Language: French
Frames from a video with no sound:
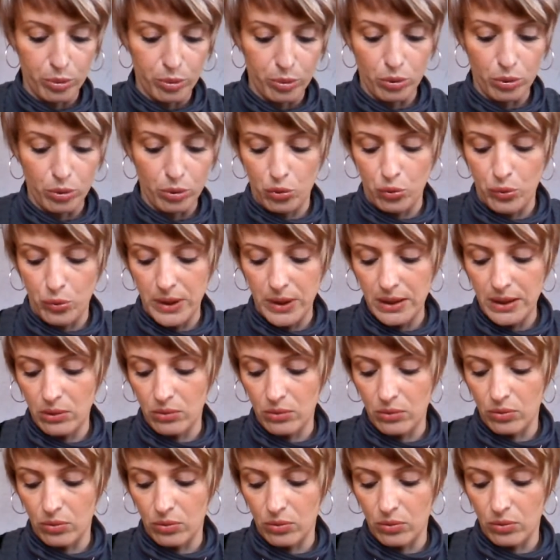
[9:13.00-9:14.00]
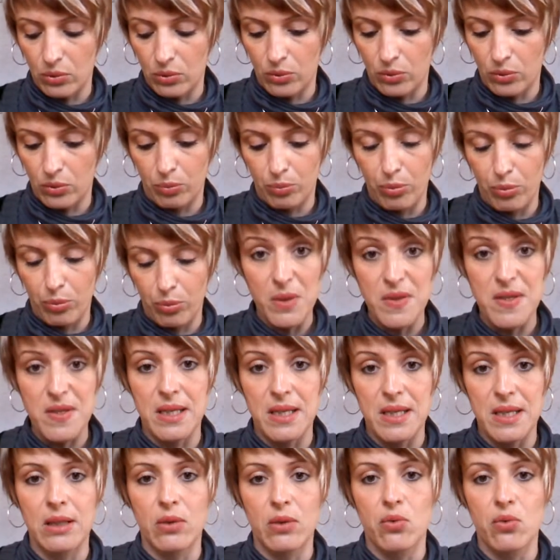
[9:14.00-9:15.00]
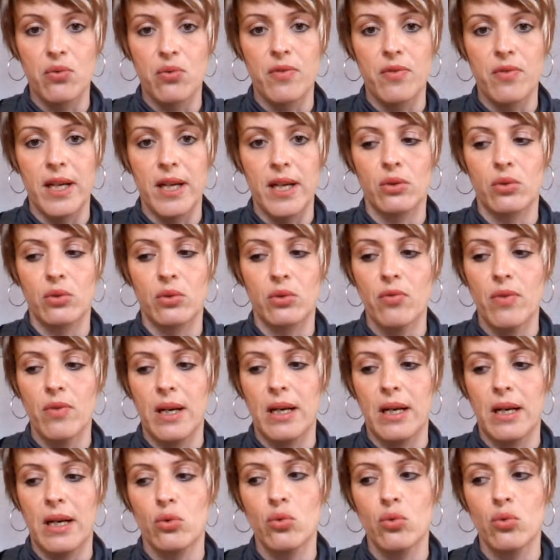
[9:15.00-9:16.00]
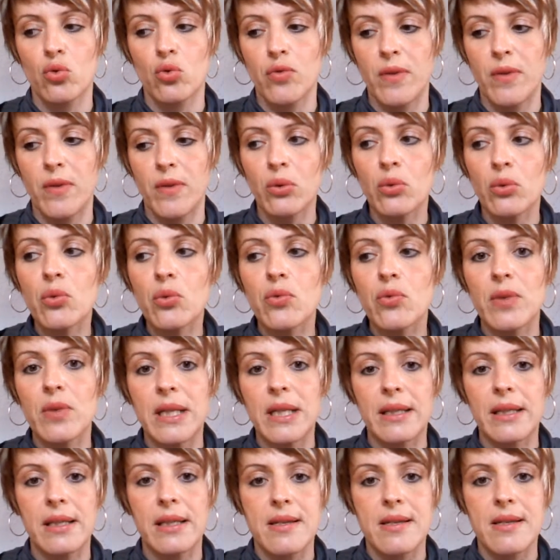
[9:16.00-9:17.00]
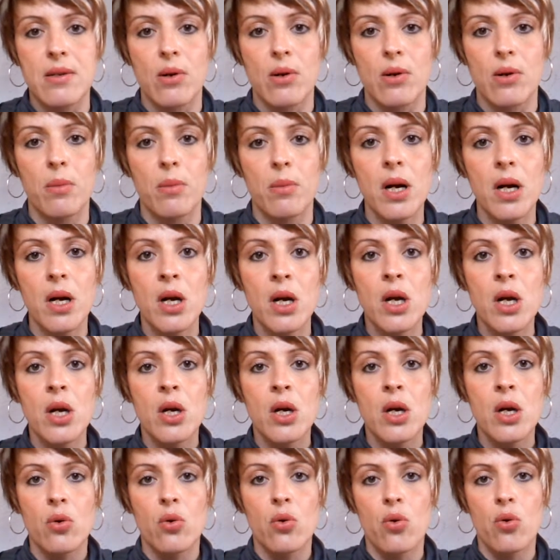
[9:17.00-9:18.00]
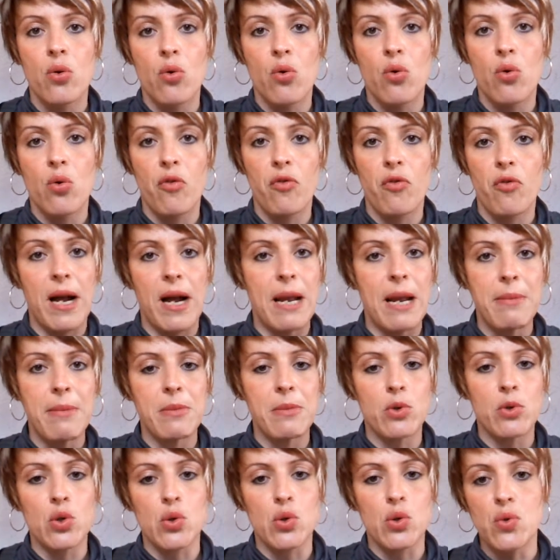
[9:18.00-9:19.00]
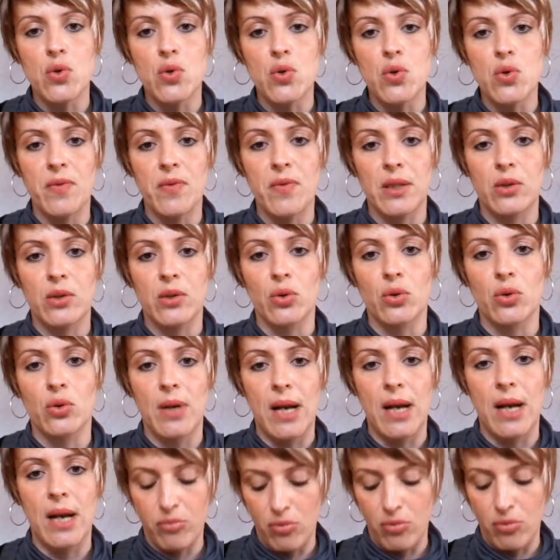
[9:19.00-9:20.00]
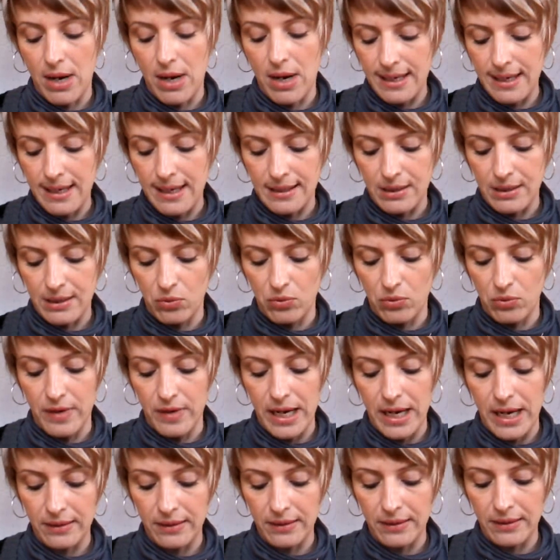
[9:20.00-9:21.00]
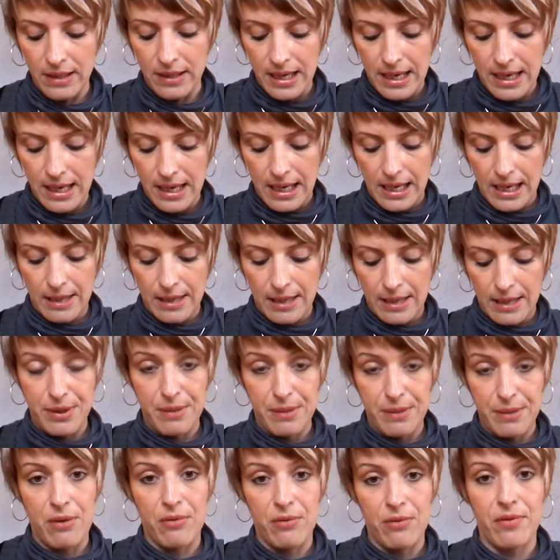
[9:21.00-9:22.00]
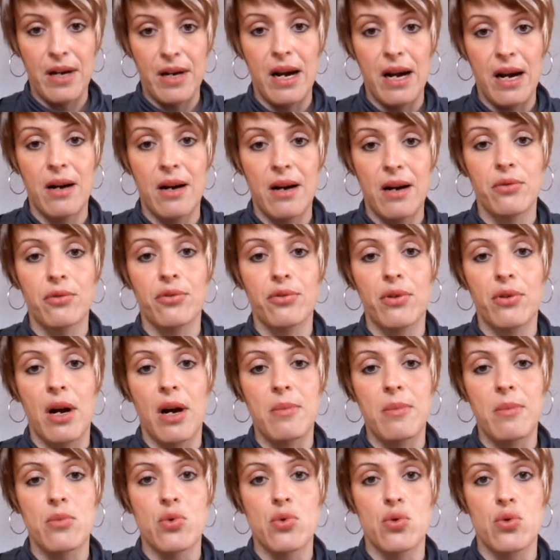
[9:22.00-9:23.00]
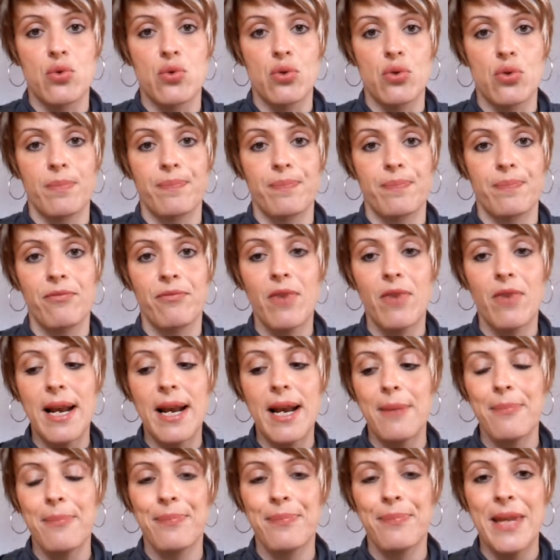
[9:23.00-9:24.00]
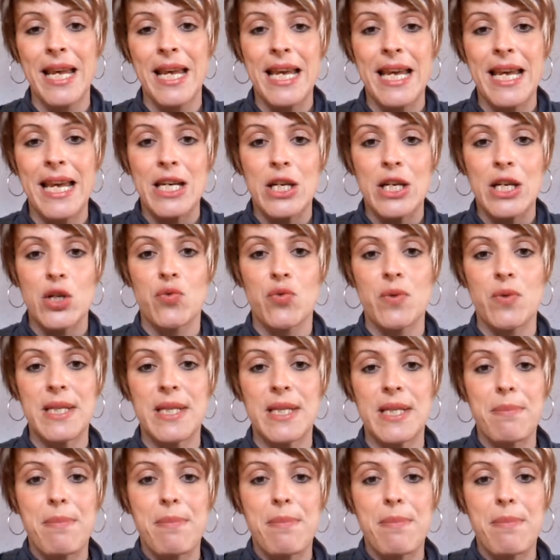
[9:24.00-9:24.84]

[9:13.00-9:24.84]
donc avec d'autres produits. Donc euh, pour moi c'est une découverte. Donc voilà, donc je vais renouveler décembre. Euh, on fera la même chose, l'ouverture de la boîte, la découverte. Et puis ben, on verra au fur et à mesure. Voilà,